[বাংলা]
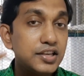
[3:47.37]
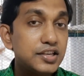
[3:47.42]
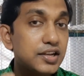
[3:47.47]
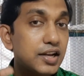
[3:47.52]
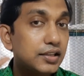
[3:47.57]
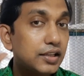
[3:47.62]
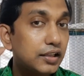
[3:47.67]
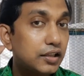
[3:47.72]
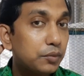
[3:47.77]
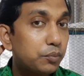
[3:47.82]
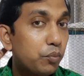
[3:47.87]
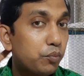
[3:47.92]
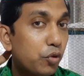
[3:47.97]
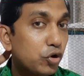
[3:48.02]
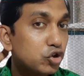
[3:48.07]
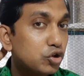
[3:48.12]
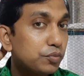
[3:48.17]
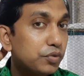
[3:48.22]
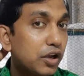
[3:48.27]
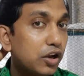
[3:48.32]
নিজেরা তাদের
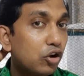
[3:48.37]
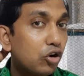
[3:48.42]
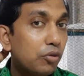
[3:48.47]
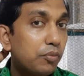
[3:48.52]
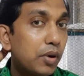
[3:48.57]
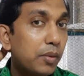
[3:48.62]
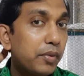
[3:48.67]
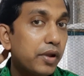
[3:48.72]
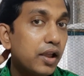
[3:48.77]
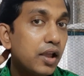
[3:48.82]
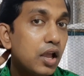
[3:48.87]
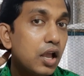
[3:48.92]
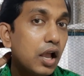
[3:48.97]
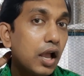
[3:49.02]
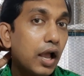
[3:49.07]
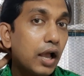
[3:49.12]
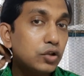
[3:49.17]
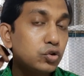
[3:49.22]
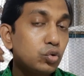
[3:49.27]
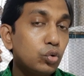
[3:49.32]
পশমকে এরকমভাবে
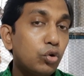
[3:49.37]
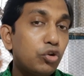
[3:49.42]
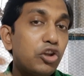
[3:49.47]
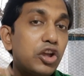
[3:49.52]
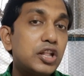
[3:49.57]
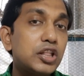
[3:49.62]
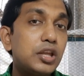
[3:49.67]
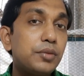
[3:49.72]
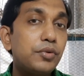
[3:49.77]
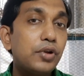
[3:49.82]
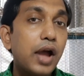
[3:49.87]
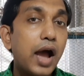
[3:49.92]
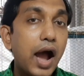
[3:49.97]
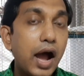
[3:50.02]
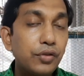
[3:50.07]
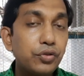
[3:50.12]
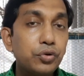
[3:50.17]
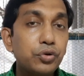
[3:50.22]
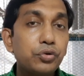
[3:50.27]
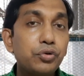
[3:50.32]
চুলকিয়ে দেবে
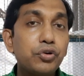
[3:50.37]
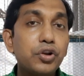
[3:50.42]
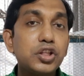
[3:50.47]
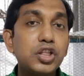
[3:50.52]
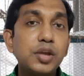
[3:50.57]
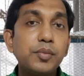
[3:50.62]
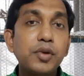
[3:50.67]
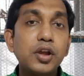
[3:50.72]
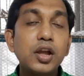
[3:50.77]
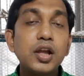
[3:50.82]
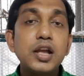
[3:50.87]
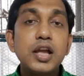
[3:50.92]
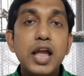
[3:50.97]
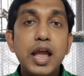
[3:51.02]
আদর করে দেবে